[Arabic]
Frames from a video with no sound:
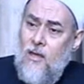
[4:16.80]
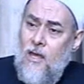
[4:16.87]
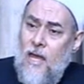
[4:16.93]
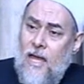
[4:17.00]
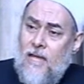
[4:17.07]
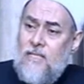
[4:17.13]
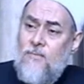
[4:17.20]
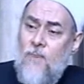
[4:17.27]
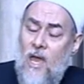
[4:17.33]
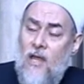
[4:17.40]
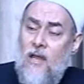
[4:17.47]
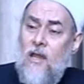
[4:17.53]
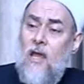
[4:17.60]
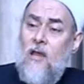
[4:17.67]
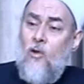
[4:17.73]
أسماء
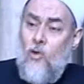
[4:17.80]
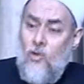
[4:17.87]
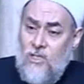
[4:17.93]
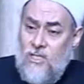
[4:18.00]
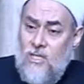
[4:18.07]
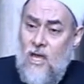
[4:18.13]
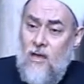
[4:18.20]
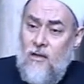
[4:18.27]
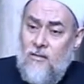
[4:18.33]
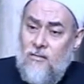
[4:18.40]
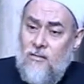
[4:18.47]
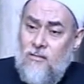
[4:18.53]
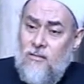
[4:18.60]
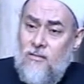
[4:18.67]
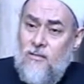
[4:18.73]
الله الحسنى
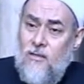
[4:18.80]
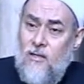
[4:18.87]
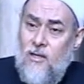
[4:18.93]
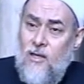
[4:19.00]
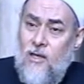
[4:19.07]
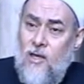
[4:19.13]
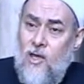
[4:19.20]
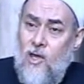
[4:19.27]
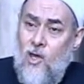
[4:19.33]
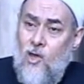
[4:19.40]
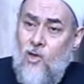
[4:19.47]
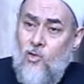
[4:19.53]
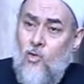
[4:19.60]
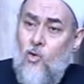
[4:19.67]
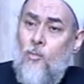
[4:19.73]

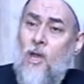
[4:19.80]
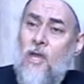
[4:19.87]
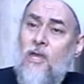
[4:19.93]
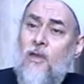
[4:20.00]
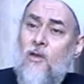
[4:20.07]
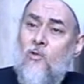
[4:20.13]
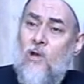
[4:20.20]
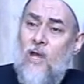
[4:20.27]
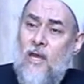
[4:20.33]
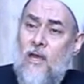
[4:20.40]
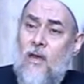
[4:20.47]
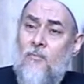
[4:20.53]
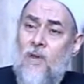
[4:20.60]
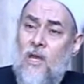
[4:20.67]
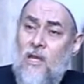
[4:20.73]
تبين
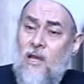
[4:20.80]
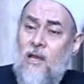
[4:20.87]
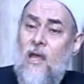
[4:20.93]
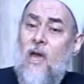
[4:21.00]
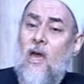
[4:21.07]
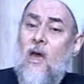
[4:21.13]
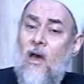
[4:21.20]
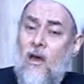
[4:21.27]
لنا من الله